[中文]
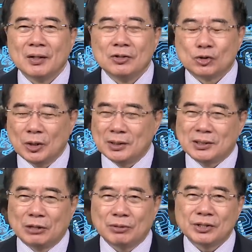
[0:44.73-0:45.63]
所以
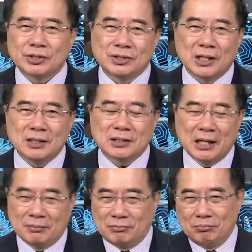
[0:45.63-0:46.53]
前段时间
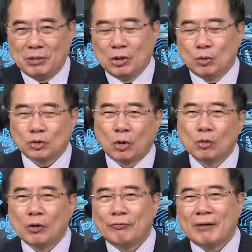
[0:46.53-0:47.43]
在美国通
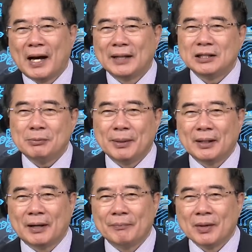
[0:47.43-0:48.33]
过法案里面呢，